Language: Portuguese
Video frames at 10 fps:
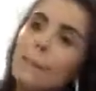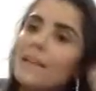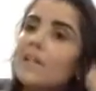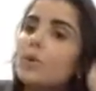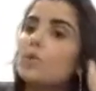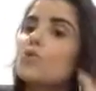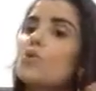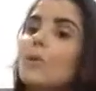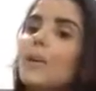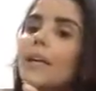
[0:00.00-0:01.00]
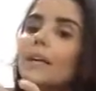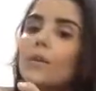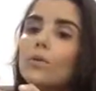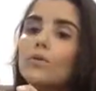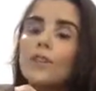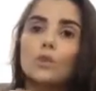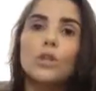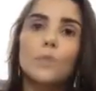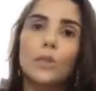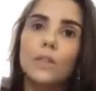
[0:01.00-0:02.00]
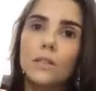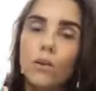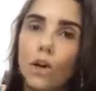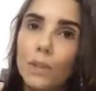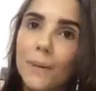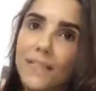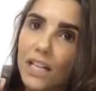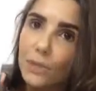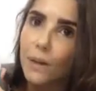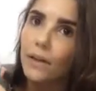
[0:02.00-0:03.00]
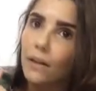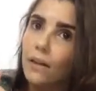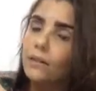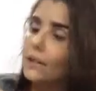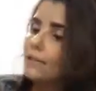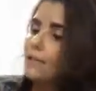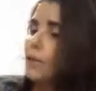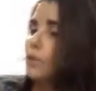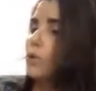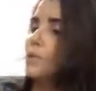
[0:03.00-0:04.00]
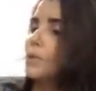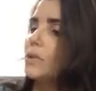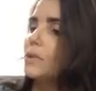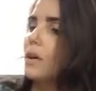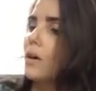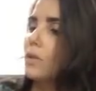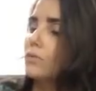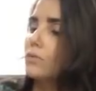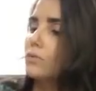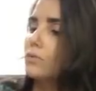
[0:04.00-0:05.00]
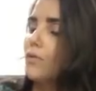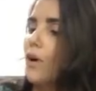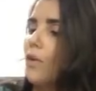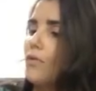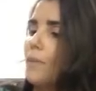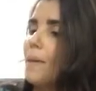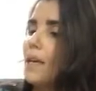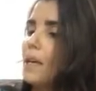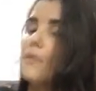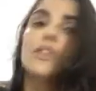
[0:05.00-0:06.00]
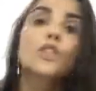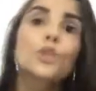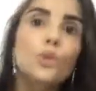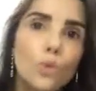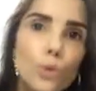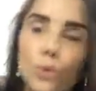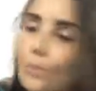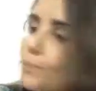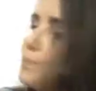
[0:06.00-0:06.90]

Mas eu uso porque tem um fator de proteção, gosto de passar de manhã. Tem fator de proteção UVA, UVB 21.